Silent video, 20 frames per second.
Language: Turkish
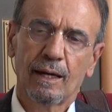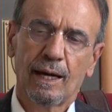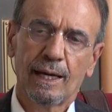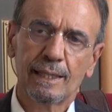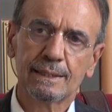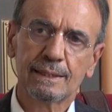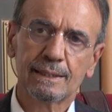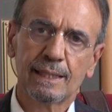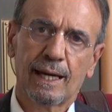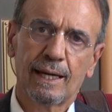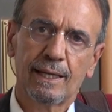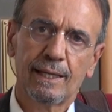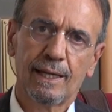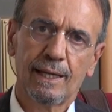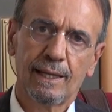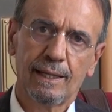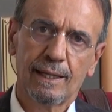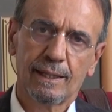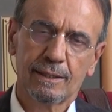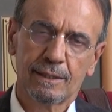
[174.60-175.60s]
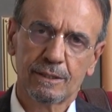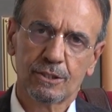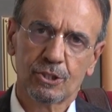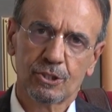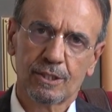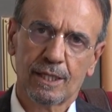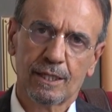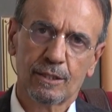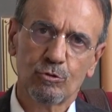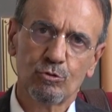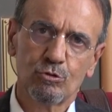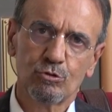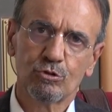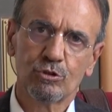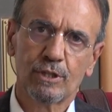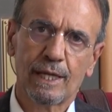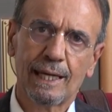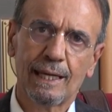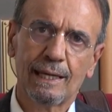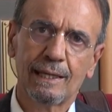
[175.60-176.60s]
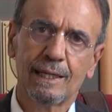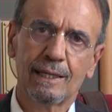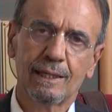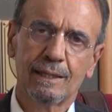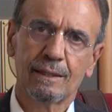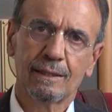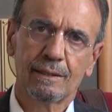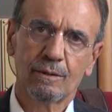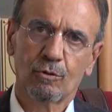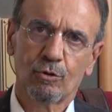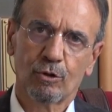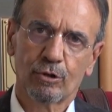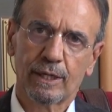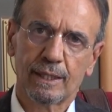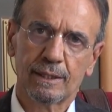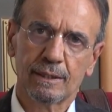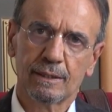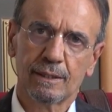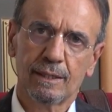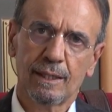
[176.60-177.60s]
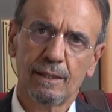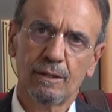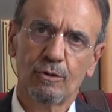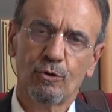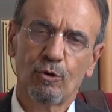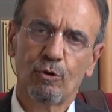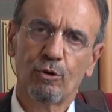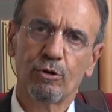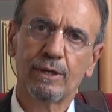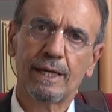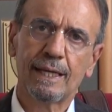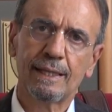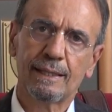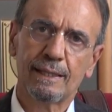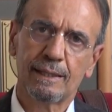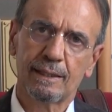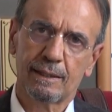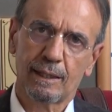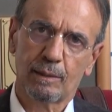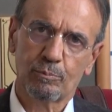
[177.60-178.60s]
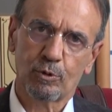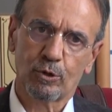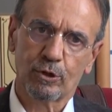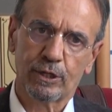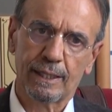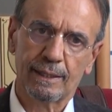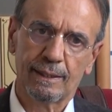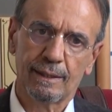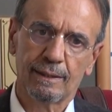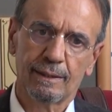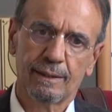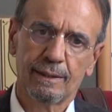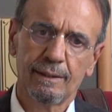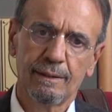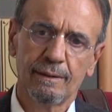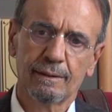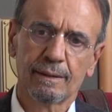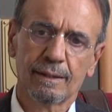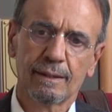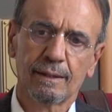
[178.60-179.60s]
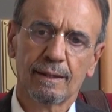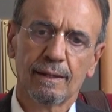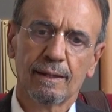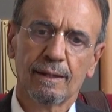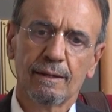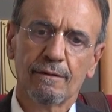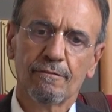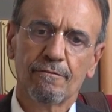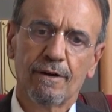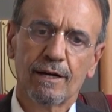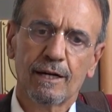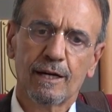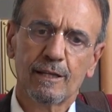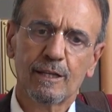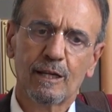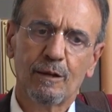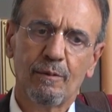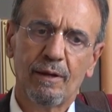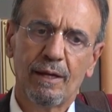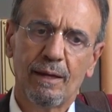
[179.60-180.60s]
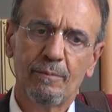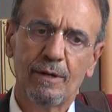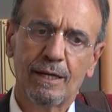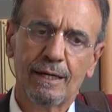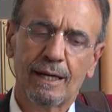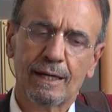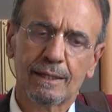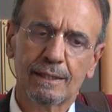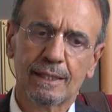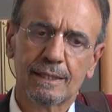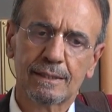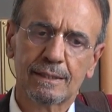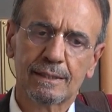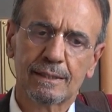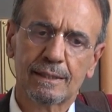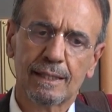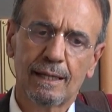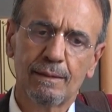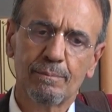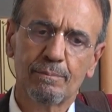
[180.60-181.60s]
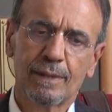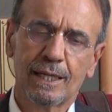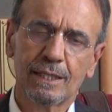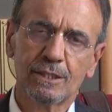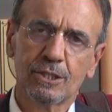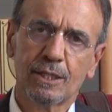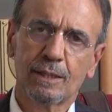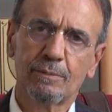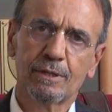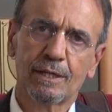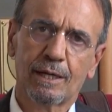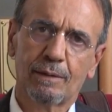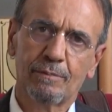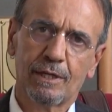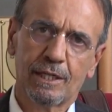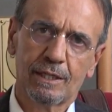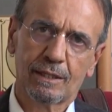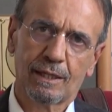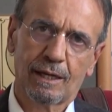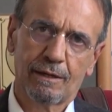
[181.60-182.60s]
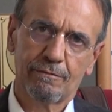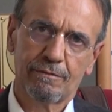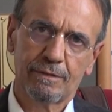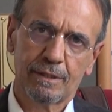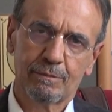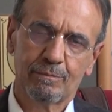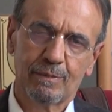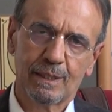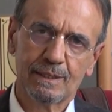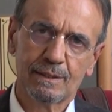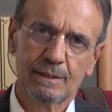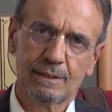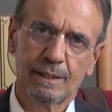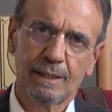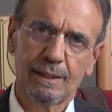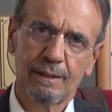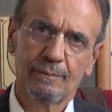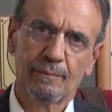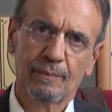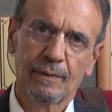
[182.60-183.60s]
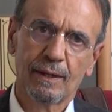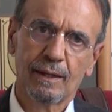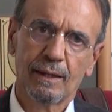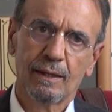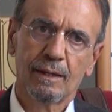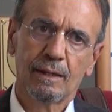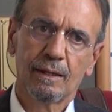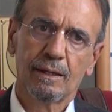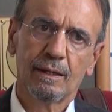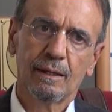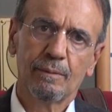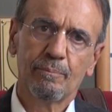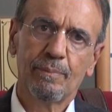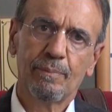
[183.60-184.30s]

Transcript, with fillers: hastaneye yatışları %50 oranında önlediği rapor edildi. Fakat hemen arkasından başka bir Amerikan firması da e,